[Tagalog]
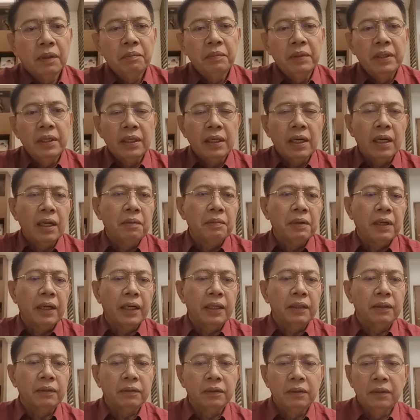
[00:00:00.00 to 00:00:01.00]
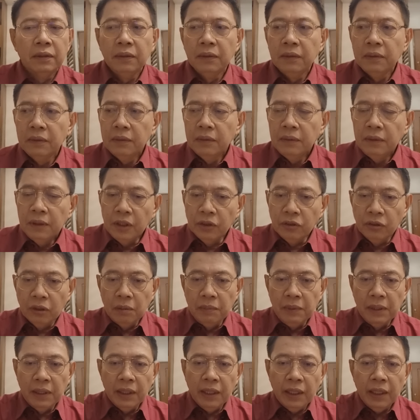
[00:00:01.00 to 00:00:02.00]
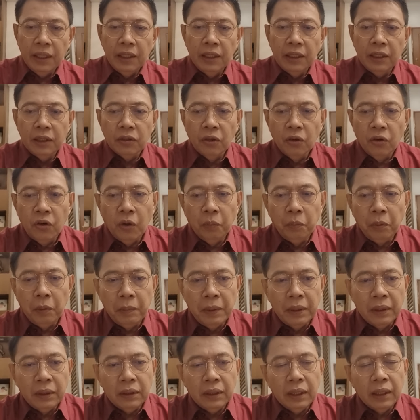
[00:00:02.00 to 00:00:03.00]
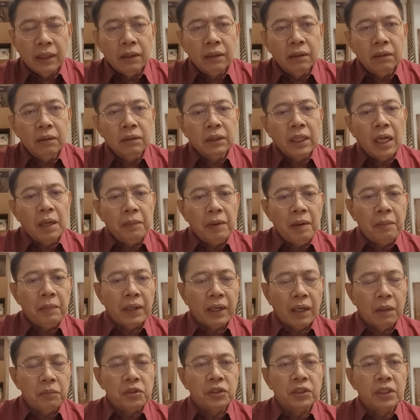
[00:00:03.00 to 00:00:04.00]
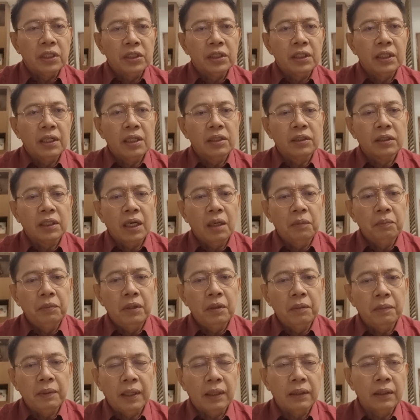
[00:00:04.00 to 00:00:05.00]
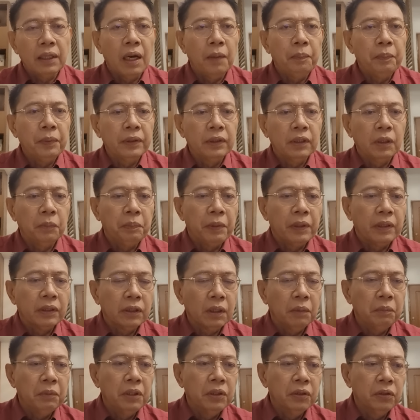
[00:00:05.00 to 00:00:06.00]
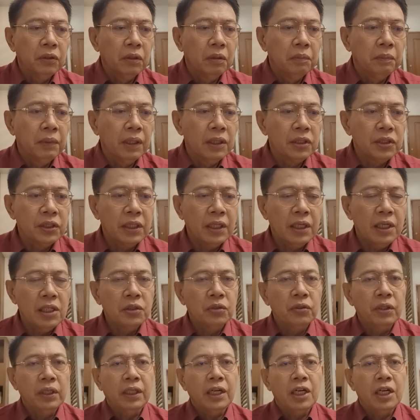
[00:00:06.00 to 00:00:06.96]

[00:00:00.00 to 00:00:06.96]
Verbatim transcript: Bira naman kayo. Ito naman kay Coco Pimentel, o oh, tama, marami siya sinasabi ng mga dapat departamento ng mag-asikaso.